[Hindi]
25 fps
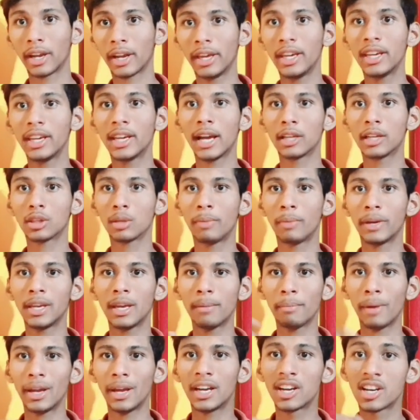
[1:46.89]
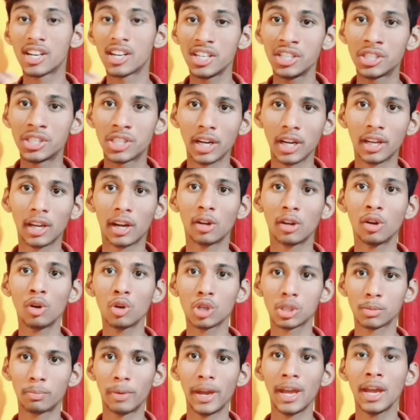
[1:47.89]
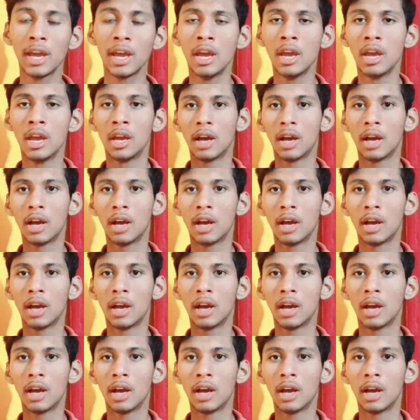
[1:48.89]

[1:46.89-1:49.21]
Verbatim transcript: नहीं किया है तो भैया पहले रजिस्टर कर लो उस पर